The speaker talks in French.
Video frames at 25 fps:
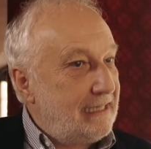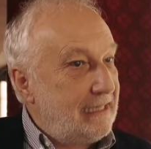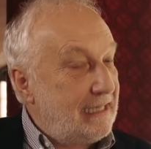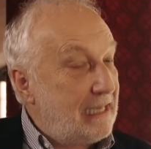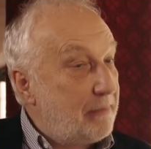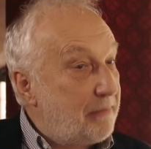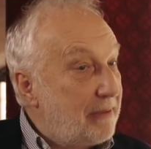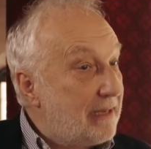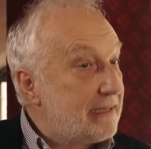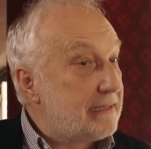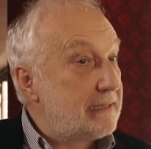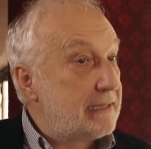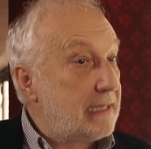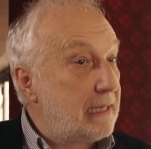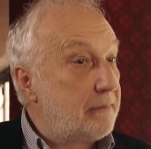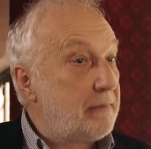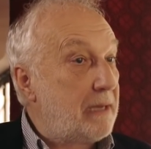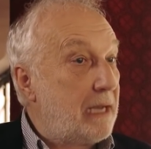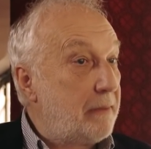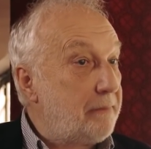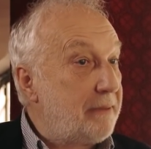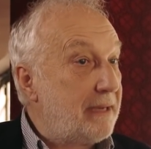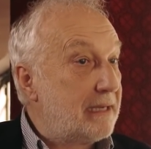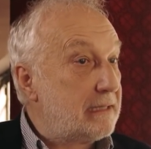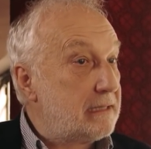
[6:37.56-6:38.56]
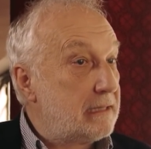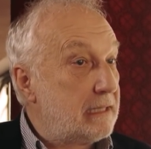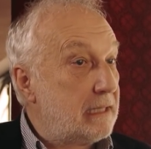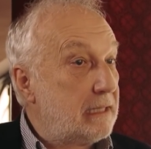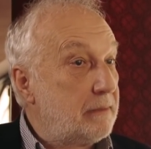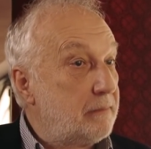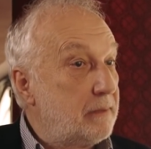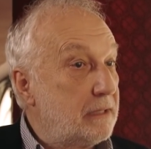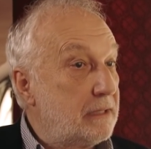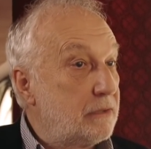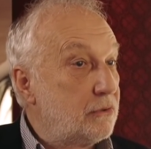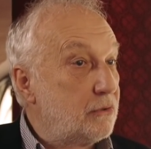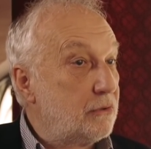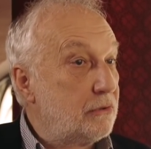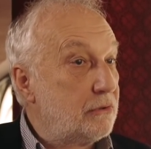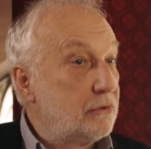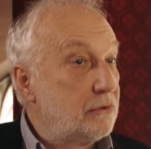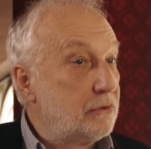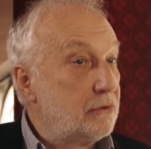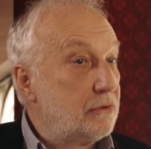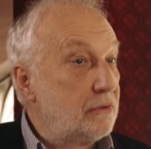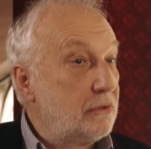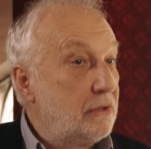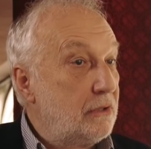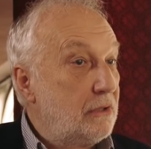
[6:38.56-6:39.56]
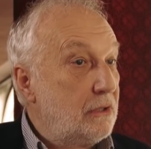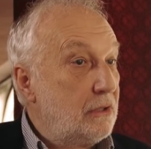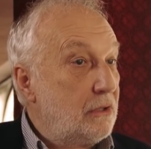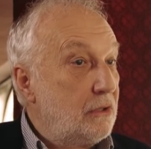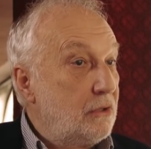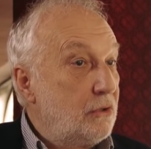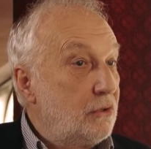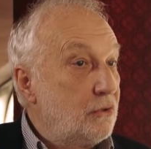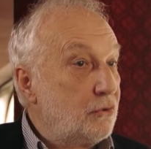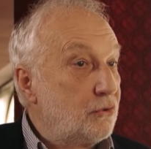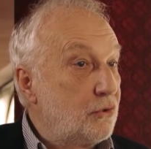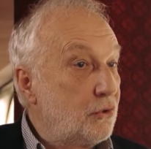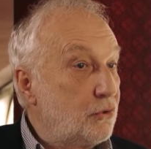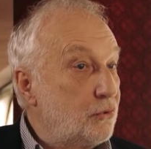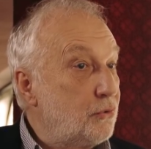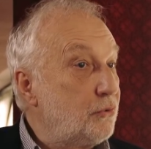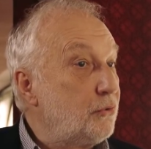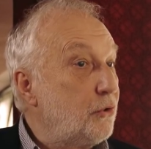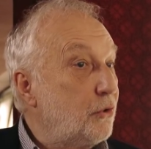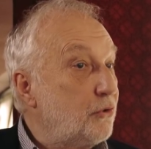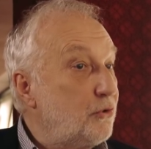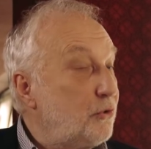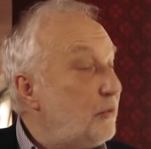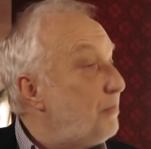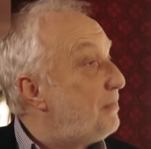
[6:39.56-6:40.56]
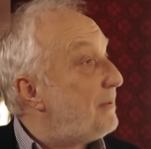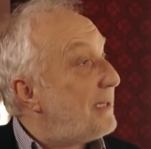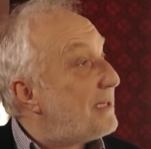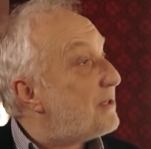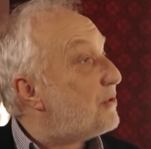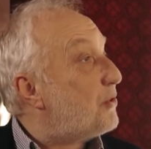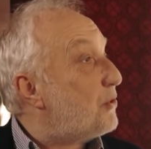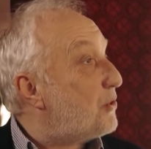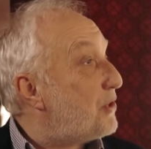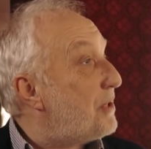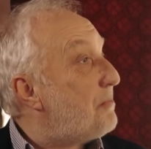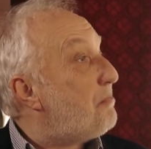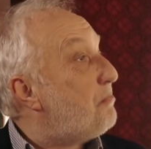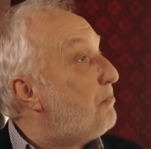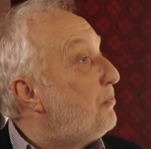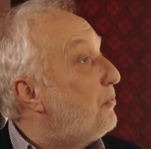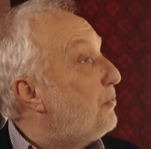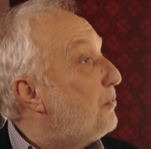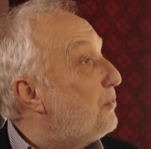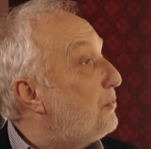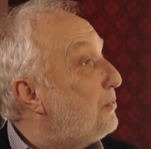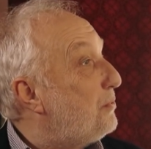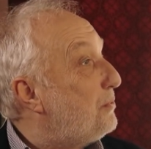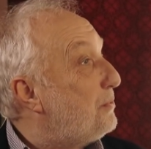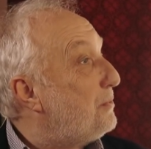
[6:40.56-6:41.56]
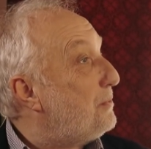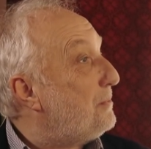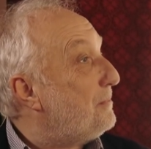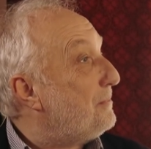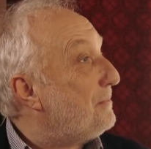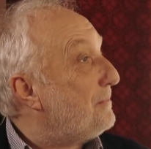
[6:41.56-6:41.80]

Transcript: Et à part ça, bah à part ça, je je joue dans une pièce que j'aime beaucoup.